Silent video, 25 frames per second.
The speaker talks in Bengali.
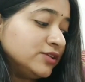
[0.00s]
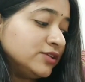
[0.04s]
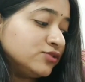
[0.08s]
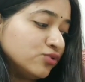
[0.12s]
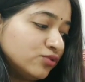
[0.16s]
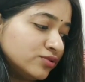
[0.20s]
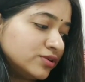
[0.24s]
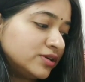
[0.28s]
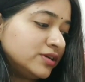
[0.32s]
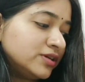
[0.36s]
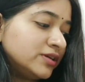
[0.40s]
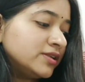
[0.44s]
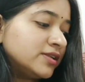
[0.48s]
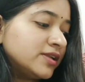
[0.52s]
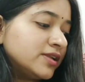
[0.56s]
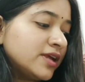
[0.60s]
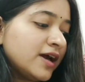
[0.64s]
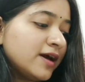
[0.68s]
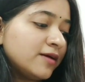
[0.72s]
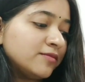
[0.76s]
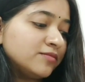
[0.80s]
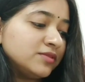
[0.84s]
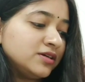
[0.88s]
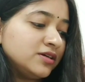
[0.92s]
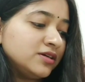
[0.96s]
এই টোনারটা
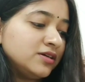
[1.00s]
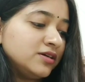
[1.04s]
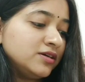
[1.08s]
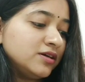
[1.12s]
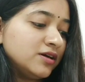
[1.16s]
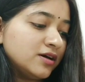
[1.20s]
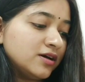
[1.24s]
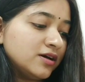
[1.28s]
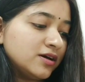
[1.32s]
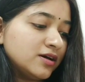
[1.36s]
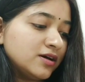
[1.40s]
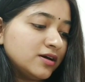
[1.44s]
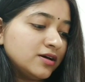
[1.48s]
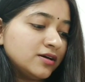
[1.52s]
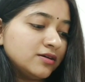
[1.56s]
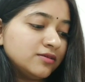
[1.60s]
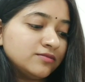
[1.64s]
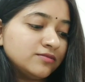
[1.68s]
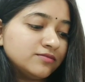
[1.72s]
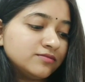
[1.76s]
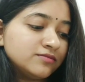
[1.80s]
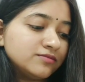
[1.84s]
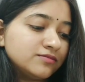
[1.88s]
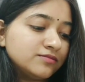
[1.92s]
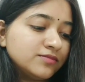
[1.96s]
আমি
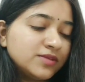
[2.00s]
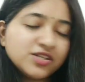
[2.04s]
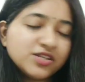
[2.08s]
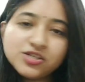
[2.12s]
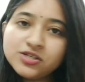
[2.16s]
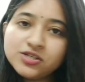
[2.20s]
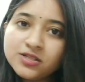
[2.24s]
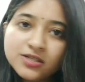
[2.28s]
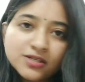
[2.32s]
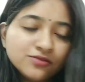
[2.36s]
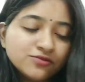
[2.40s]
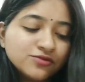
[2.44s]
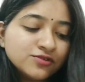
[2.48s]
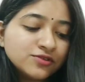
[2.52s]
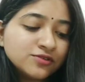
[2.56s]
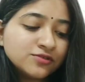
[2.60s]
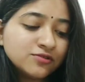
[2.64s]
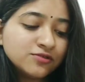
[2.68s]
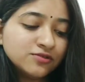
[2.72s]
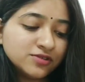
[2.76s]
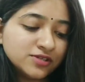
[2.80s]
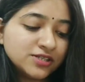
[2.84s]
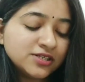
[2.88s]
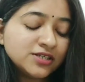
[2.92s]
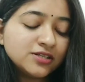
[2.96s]
বেশি দিন ইউজ
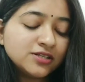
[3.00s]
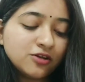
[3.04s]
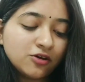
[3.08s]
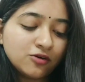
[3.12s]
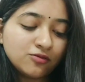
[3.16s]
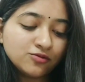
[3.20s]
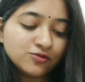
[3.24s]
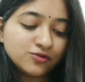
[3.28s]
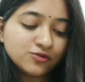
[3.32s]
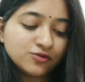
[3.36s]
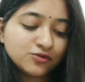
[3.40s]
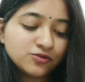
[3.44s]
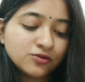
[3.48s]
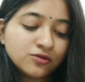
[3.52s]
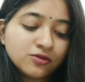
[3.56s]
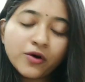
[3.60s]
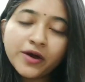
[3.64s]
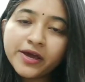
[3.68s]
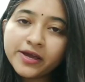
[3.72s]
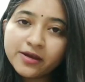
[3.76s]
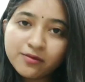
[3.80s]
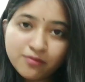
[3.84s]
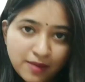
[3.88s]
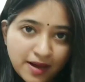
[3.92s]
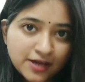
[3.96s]
করছি না অবশ্য
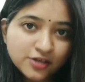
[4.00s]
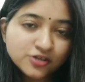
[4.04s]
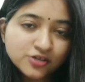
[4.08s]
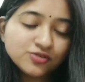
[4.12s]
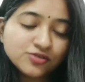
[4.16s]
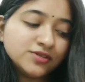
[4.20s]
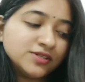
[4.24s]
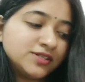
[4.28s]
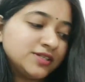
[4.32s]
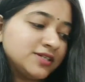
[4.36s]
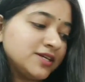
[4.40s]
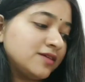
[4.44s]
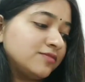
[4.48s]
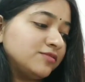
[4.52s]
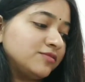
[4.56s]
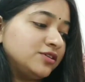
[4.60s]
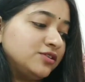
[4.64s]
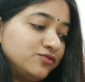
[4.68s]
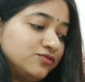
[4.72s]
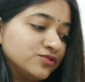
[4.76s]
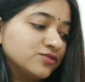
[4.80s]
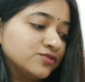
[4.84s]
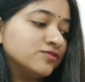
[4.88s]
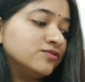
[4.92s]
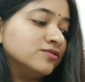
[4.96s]
কয়েক মাস হয়েছে আমি
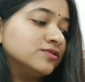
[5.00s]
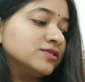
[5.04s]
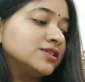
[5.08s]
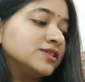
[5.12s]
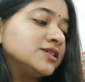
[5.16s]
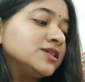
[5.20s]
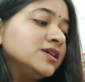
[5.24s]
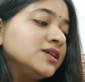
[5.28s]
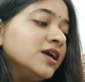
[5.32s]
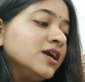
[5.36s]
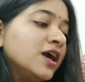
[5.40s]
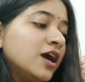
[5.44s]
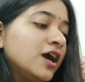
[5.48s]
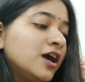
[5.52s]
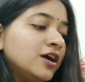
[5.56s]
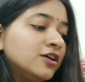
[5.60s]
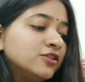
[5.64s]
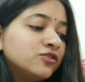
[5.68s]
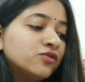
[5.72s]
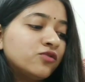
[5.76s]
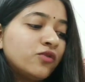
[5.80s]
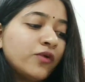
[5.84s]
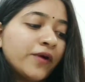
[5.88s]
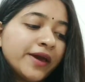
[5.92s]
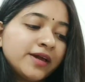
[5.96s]
ইউজ করছি
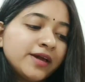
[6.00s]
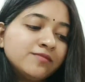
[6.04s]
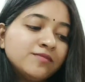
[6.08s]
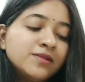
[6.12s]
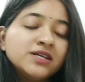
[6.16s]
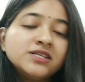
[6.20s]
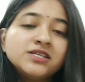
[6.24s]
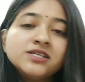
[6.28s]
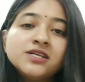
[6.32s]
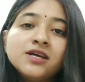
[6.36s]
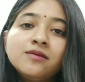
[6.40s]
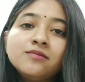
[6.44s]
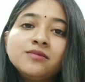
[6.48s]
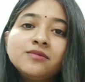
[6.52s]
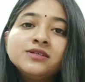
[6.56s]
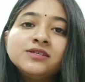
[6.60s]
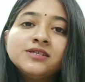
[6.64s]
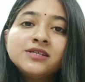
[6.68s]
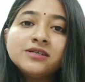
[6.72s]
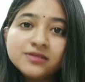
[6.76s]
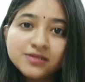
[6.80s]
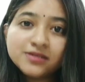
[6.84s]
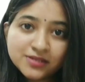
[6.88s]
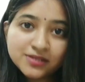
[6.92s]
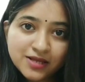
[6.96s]
তো কয়েক মাসে আমার
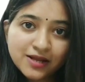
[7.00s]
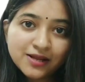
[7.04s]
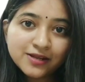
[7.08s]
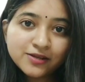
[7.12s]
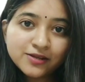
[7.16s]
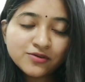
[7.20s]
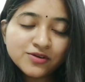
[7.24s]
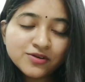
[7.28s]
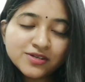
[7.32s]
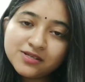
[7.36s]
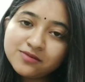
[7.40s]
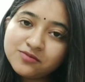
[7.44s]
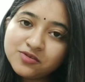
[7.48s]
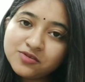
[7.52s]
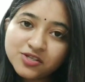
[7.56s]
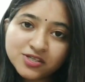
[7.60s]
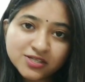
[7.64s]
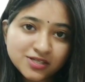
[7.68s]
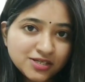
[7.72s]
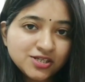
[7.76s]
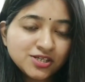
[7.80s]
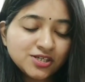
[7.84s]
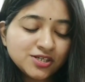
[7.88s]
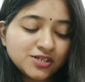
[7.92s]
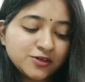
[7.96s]
যা রেজাল্ট হয়েছে আমি
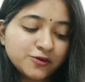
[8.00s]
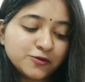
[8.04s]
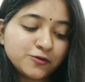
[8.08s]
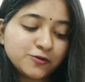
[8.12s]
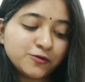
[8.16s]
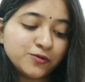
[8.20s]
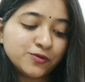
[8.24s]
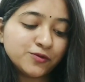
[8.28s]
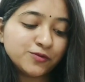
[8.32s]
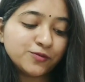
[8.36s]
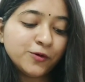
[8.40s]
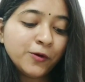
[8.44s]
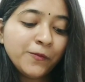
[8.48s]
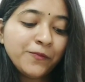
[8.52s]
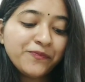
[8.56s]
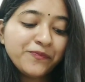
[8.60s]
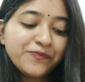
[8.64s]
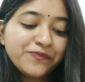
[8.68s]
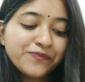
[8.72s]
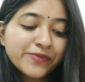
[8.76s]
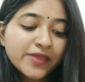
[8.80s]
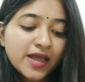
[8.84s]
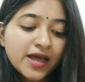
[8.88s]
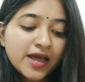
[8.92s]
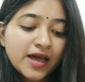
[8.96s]
সেটাই শেয়ার করব
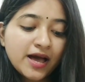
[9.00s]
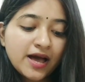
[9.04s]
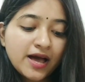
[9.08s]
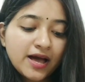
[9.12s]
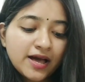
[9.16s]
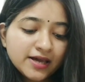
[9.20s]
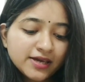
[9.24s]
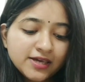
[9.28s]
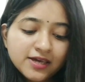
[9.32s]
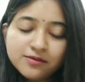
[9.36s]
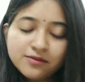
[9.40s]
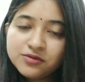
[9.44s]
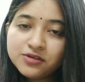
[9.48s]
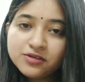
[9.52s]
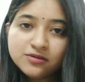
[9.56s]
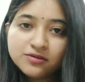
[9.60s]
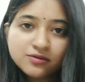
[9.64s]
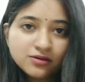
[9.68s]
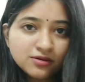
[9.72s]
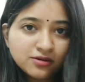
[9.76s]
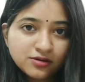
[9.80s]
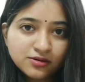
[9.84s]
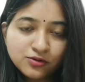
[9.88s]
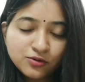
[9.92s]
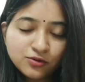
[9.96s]
আগে আমি
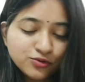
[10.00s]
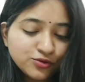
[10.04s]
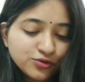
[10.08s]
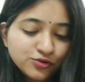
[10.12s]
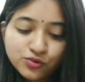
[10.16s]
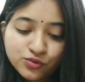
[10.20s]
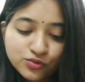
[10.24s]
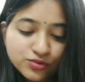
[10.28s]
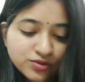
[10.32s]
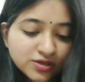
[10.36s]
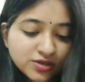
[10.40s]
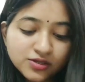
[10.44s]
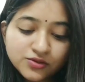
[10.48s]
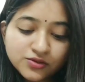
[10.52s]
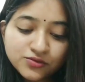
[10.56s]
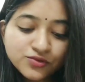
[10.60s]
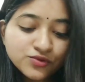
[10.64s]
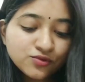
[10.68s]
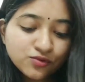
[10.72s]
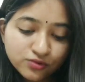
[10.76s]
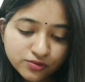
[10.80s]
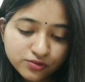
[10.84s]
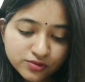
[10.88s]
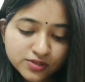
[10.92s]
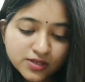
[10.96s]
কোনো টোনার ইউজ
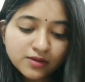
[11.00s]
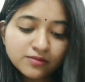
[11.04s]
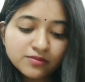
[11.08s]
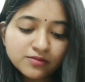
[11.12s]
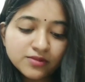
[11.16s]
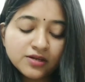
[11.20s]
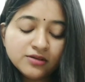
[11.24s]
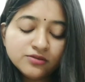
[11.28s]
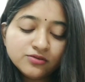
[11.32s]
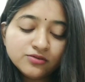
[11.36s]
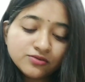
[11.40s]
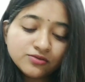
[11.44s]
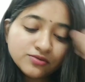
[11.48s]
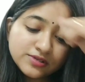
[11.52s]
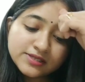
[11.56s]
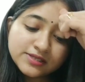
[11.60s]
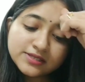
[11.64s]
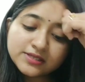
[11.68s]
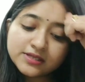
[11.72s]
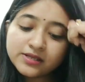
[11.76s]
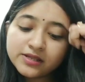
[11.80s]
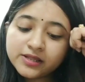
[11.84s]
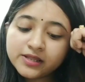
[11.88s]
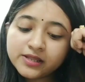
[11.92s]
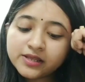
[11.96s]
করতাম না তো
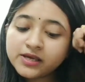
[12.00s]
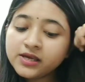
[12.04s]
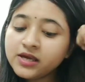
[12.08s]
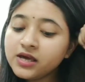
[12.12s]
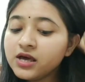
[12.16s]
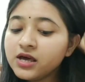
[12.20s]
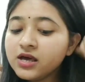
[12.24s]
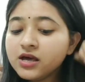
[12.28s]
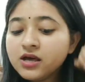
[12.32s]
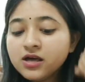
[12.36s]
রিসেন্টলি